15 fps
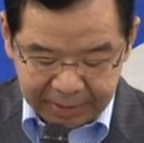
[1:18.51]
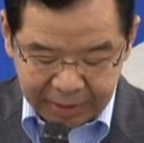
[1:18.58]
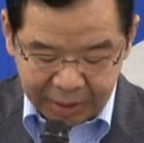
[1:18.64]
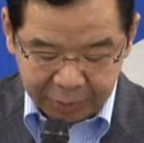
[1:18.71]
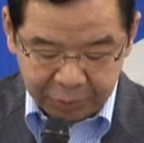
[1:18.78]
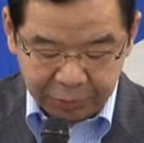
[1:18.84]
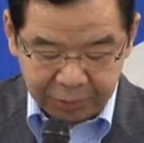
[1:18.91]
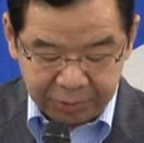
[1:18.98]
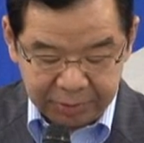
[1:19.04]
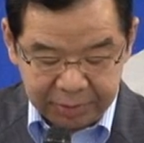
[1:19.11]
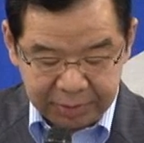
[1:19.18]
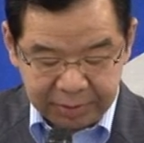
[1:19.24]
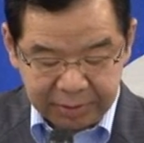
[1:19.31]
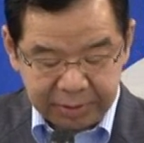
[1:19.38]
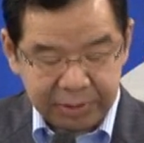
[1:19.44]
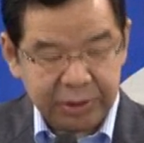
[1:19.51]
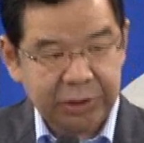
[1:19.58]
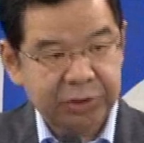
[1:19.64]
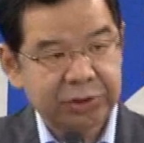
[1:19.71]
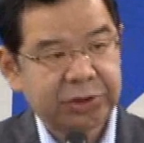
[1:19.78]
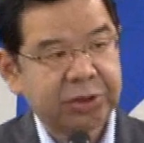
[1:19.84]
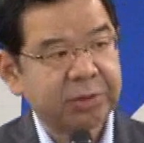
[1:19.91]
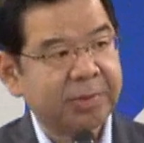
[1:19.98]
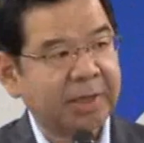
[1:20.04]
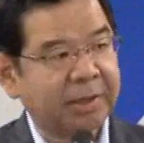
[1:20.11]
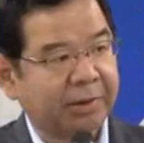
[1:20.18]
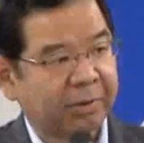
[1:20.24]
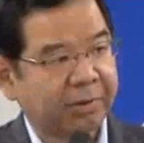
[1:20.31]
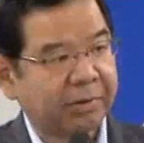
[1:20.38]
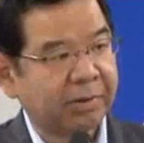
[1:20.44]
加工、流通ま
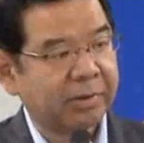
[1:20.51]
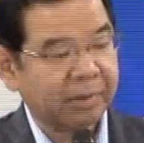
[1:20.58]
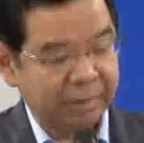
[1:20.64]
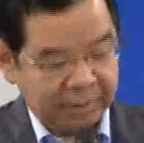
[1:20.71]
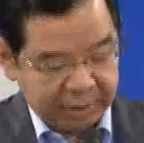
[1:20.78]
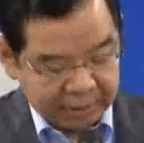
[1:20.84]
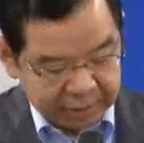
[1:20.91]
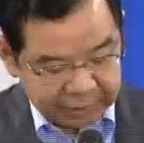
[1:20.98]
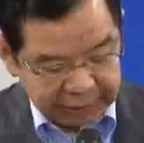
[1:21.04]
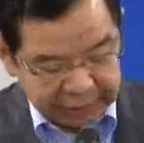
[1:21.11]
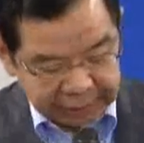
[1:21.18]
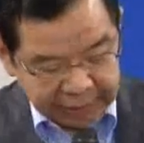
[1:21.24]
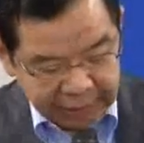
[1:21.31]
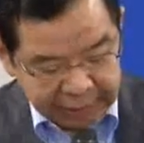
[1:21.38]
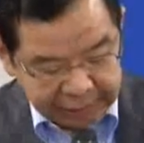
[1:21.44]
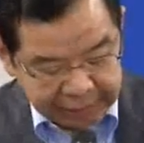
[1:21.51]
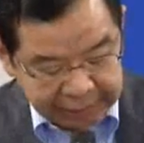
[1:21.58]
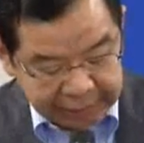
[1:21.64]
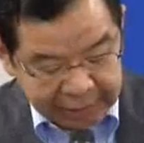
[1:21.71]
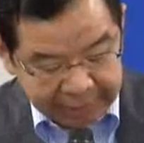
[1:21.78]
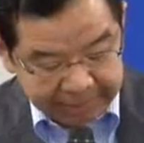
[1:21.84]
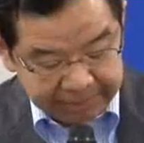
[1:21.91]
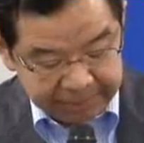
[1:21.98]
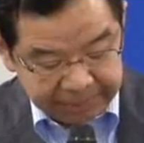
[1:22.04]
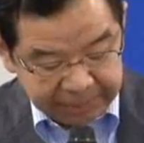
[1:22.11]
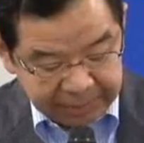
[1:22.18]
での一体的な